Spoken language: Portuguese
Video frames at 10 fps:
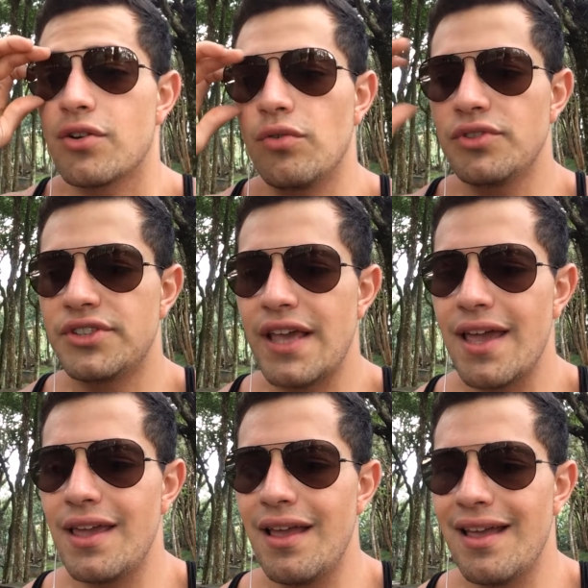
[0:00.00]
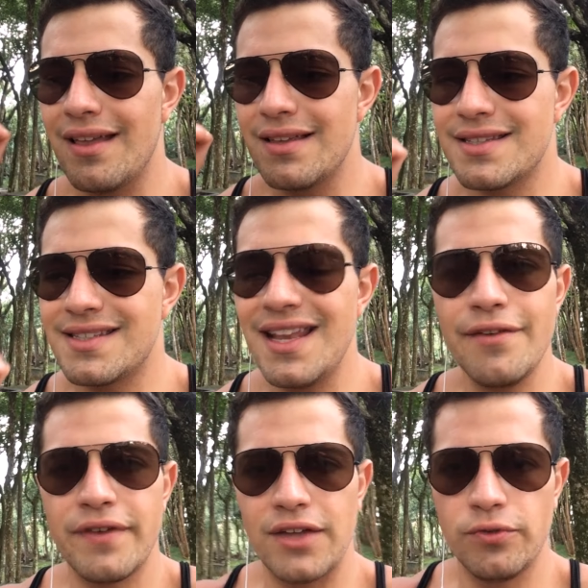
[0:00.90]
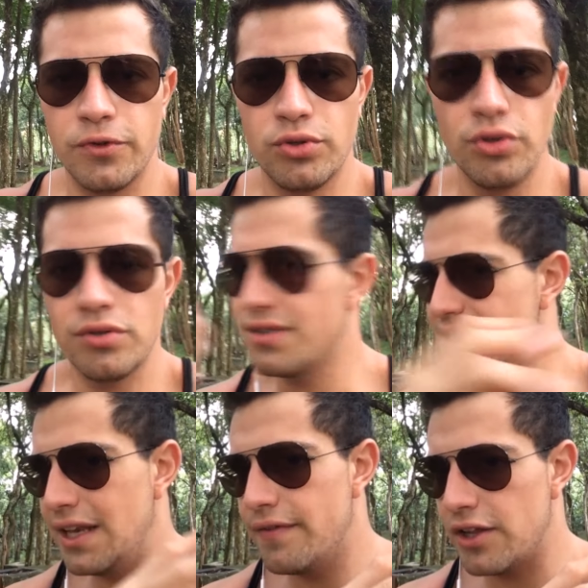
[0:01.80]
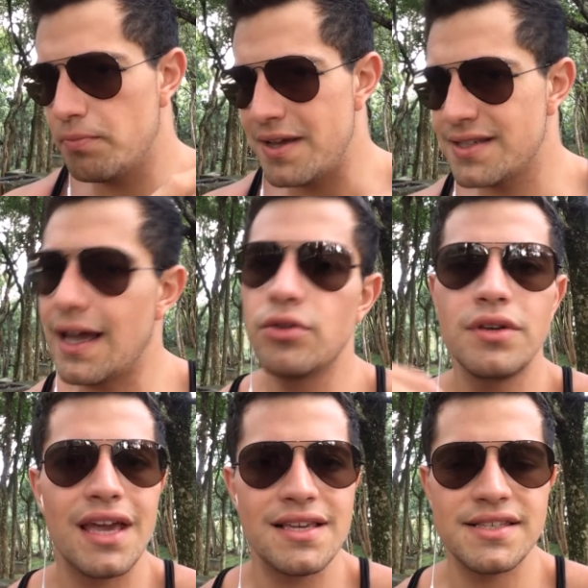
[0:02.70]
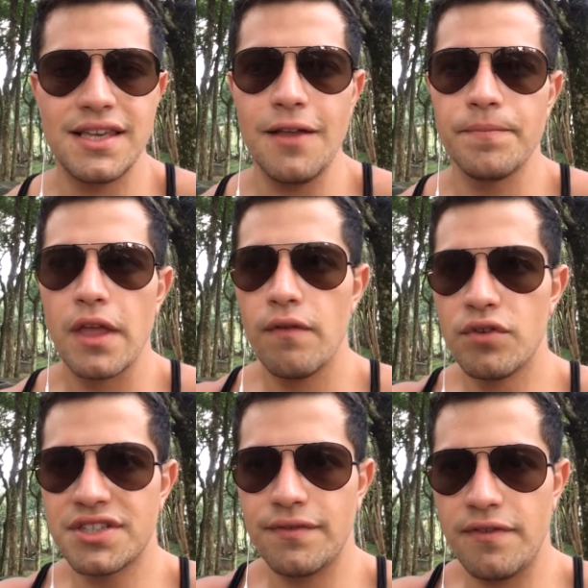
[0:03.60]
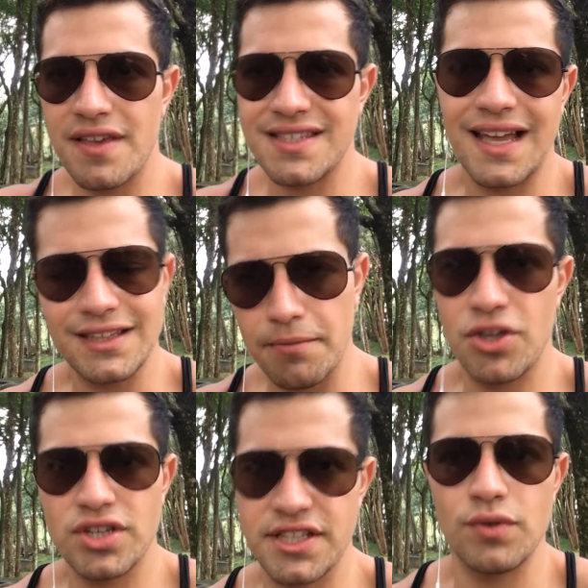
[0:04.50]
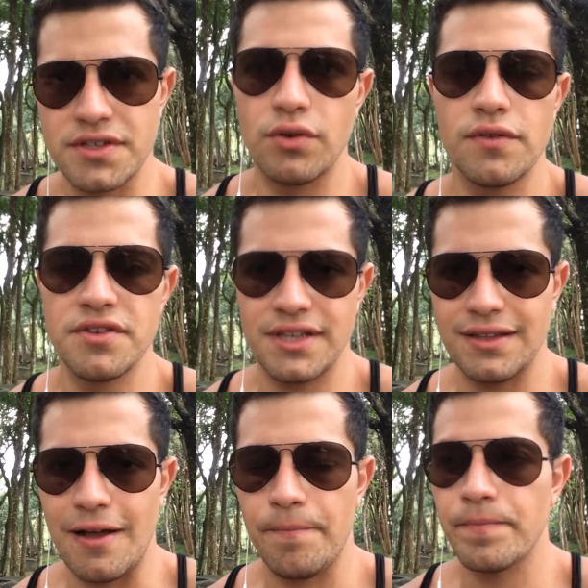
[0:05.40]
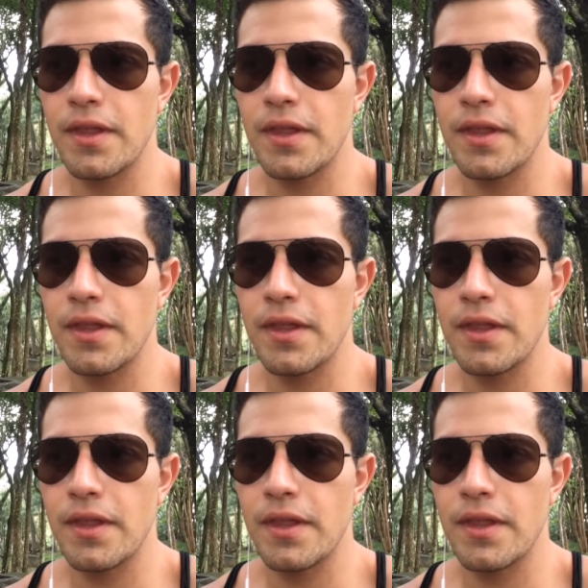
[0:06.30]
consegue se livrar do futuro, se livrar do passado e aí sim você vive exatamente a situação que você está.